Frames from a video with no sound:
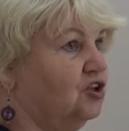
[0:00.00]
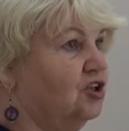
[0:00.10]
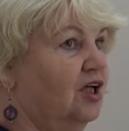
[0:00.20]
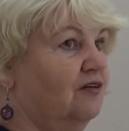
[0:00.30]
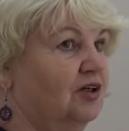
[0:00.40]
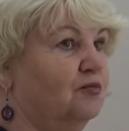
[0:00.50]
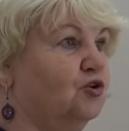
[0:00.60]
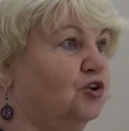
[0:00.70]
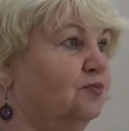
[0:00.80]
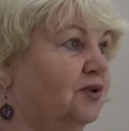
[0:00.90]
человек
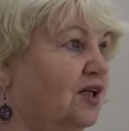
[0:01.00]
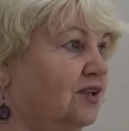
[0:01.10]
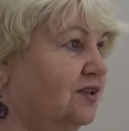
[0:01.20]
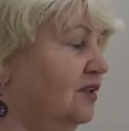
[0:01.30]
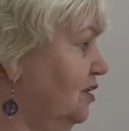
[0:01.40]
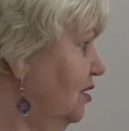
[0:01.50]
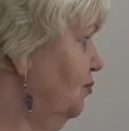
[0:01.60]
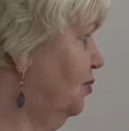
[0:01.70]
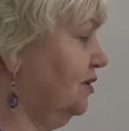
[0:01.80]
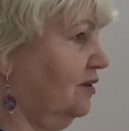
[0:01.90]
может подойти
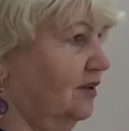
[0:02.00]
и без,